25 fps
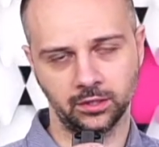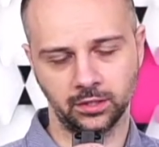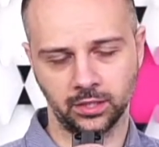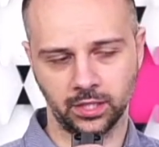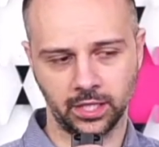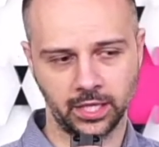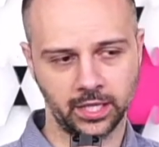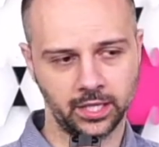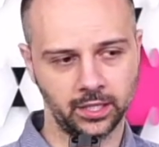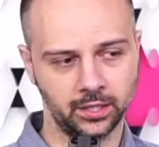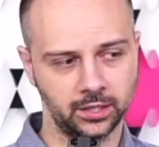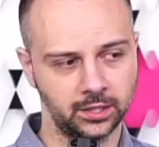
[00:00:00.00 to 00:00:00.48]

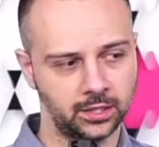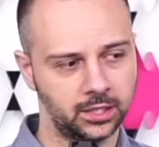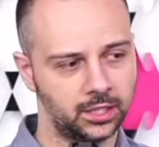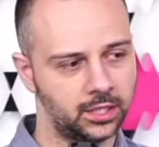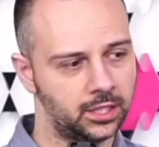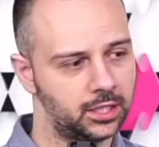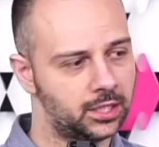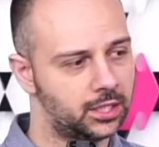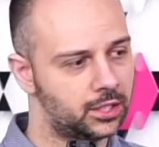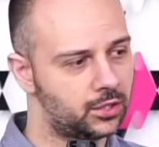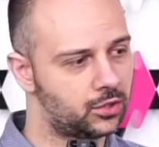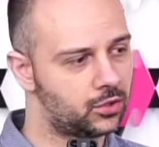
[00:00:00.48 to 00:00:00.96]
Ja?
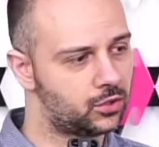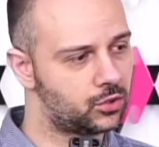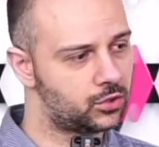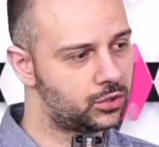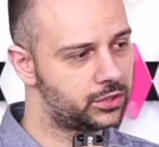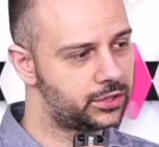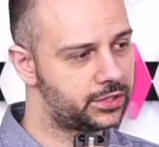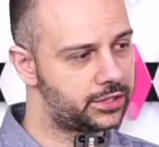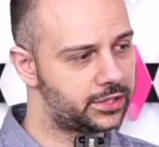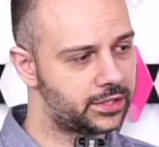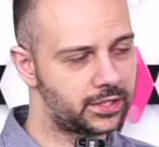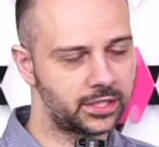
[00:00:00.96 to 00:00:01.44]

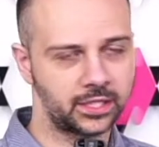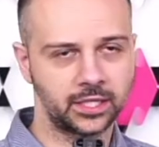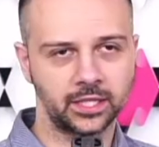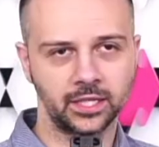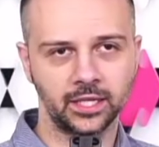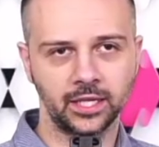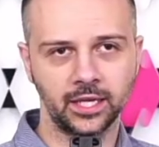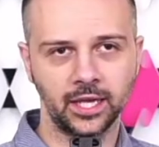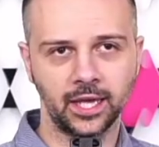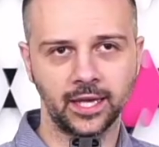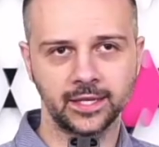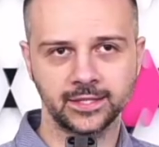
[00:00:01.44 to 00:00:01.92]
Und
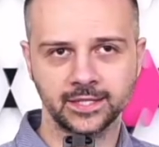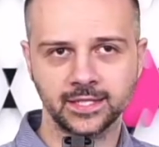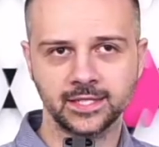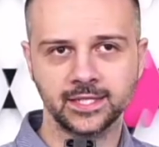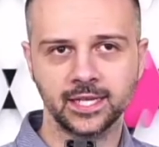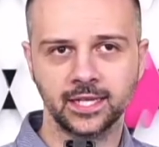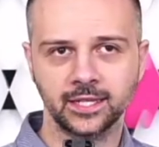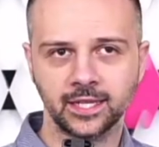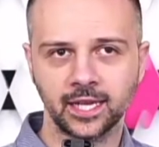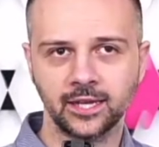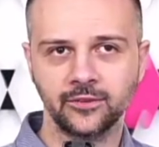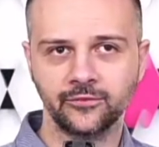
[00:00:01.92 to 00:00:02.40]
es ist
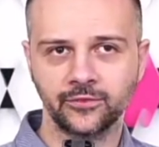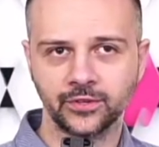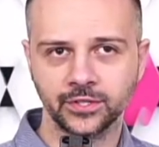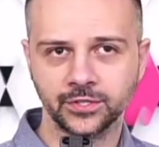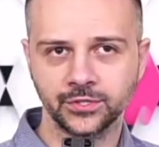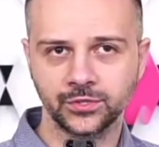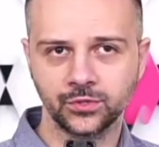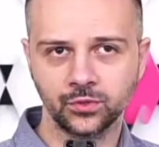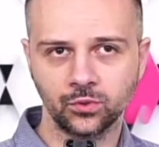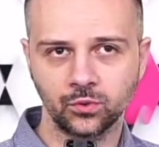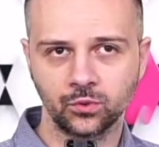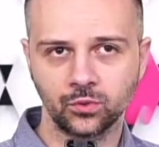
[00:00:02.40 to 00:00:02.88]
halt einfach
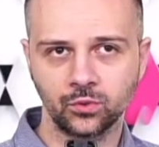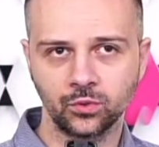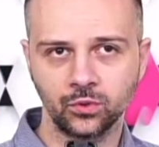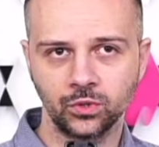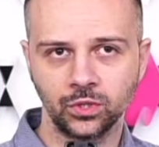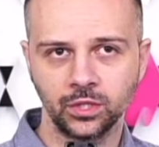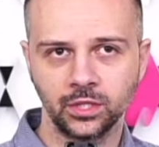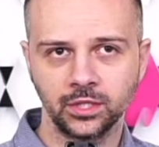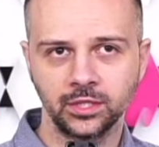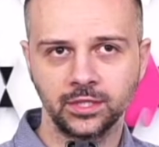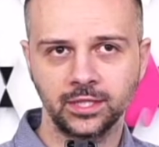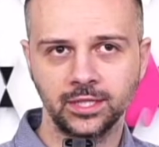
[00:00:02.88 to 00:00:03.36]
so,
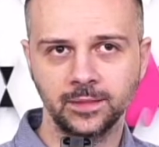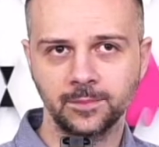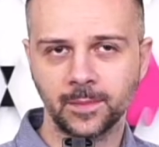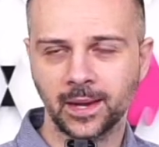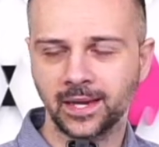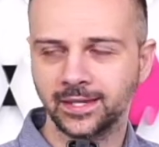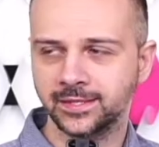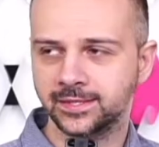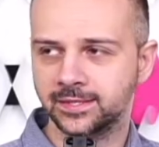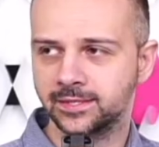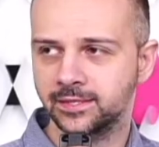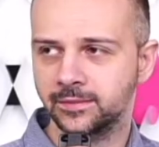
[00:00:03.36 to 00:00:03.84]
die
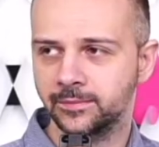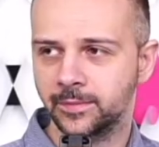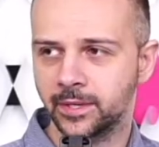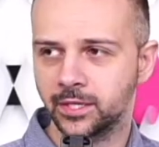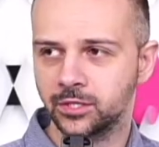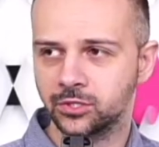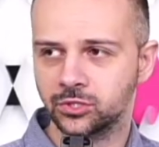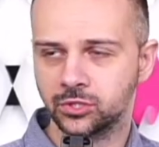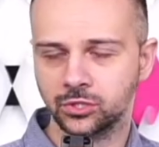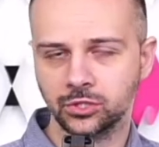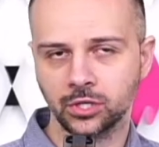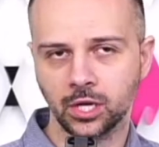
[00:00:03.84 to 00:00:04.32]
meisten
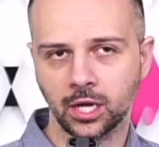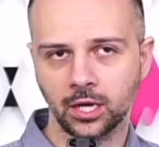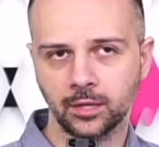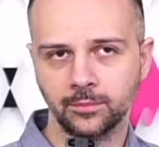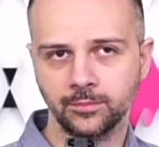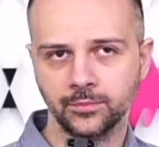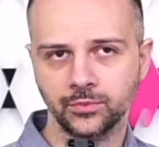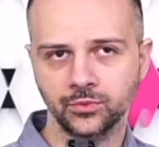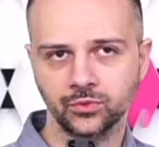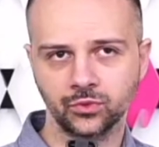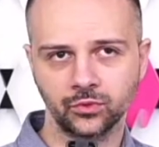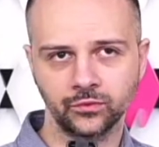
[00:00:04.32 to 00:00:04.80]
Menschen
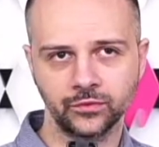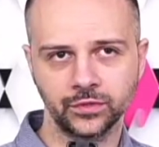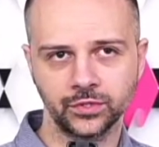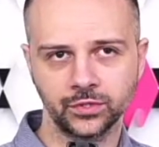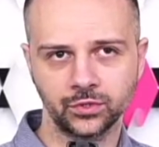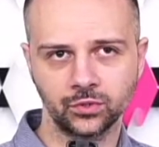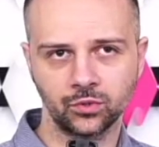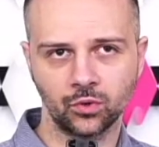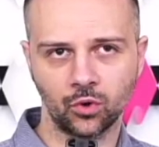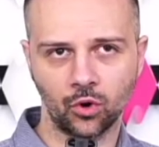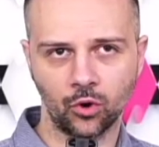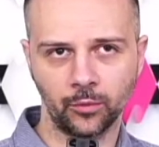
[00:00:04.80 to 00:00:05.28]
haben
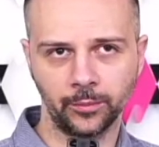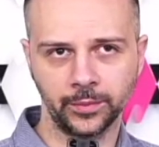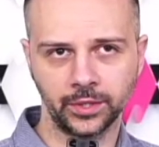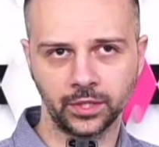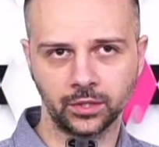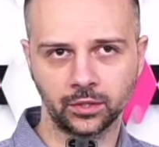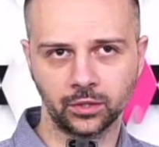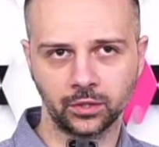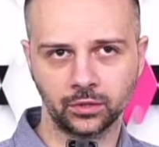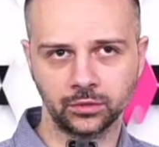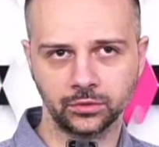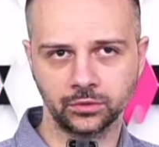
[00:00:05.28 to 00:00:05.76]
sowieso
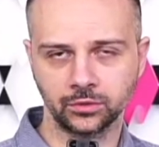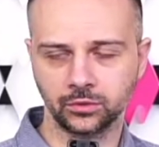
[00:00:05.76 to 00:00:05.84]
Omikron.